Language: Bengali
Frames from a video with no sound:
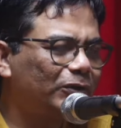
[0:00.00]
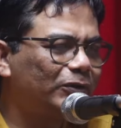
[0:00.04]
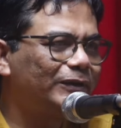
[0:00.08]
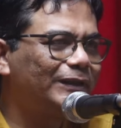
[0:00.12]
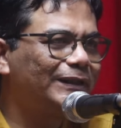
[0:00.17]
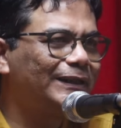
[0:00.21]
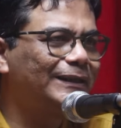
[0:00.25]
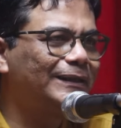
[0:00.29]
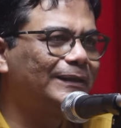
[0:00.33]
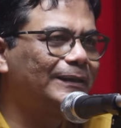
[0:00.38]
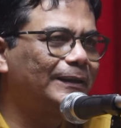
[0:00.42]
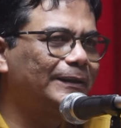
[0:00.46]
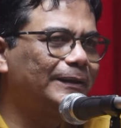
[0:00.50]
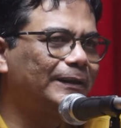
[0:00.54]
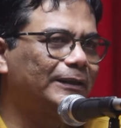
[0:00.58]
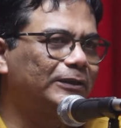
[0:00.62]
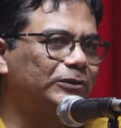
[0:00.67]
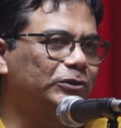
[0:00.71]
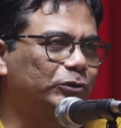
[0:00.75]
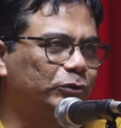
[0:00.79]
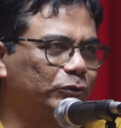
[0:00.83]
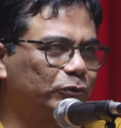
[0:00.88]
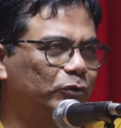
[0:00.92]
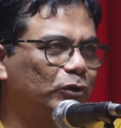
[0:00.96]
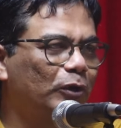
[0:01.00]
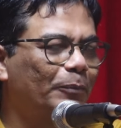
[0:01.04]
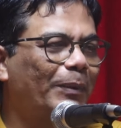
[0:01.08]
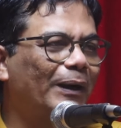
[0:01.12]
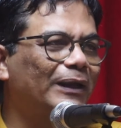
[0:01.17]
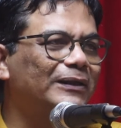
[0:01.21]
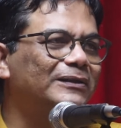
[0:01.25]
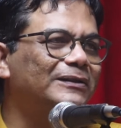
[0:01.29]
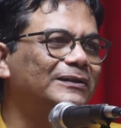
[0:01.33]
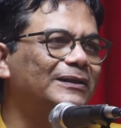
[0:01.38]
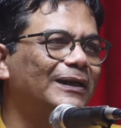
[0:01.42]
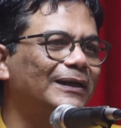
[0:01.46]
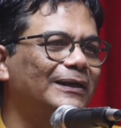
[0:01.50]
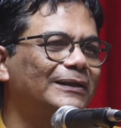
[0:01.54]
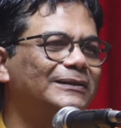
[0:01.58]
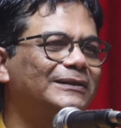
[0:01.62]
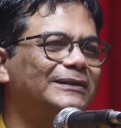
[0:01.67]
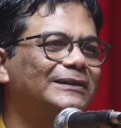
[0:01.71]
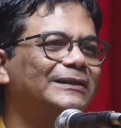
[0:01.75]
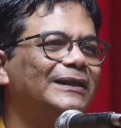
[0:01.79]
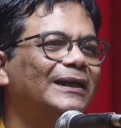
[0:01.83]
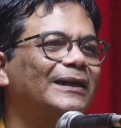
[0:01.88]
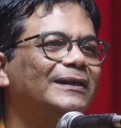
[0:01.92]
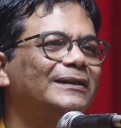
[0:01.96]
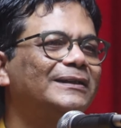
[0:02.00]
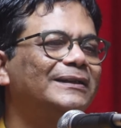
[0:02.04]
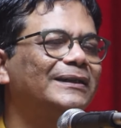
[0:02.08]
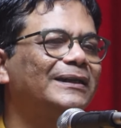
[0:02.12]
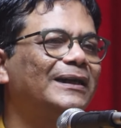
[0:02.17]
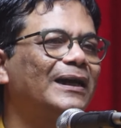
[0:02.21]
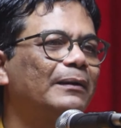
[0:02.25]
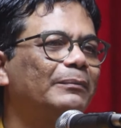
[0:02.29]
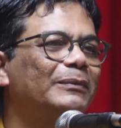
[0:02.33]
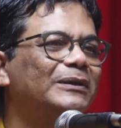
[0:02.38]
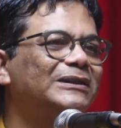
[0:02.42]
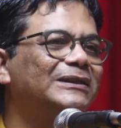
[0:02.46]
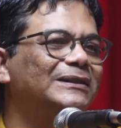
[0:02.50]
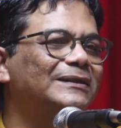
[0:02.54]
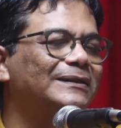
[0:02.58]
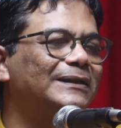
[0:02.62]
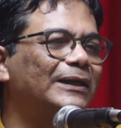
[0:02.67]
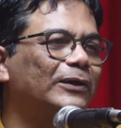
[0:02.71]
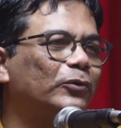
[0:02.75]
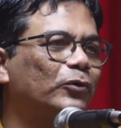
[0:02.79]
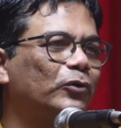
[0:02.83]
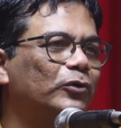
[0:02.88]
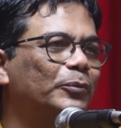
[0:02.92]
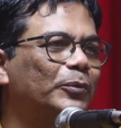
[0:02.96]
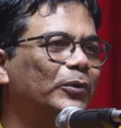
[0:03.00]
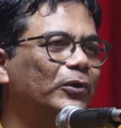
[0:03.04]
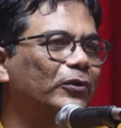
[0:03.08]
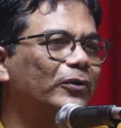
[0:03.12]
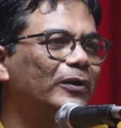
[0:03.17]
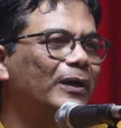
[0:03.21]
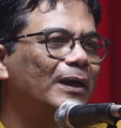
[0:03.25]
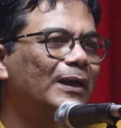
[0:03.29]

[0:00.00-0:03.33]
আন্দোলনের সূত্রপাতটা যে জায়গা থেকে আমরা চিন্তা করব